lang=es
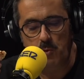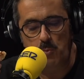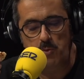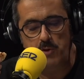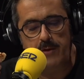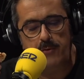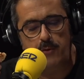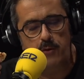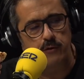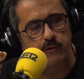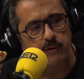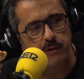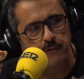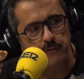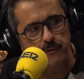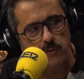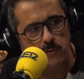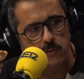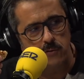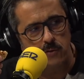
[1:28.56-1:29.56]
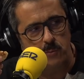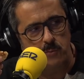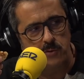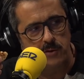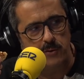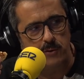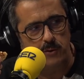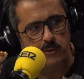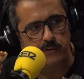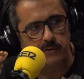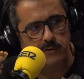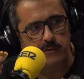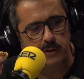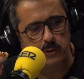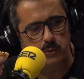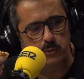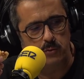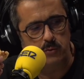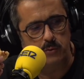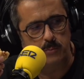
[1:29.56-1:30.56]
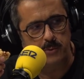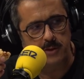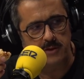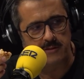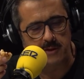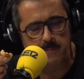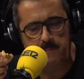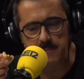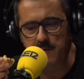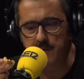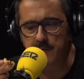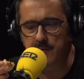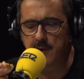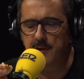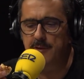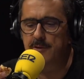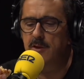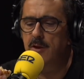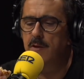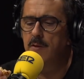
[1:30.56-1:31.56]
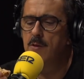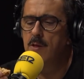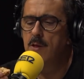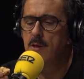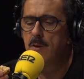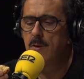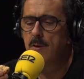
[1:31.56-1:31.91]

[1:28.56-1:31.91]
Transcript: una dosis, ¿no? Como una dosis que tú puedas administrarte. Está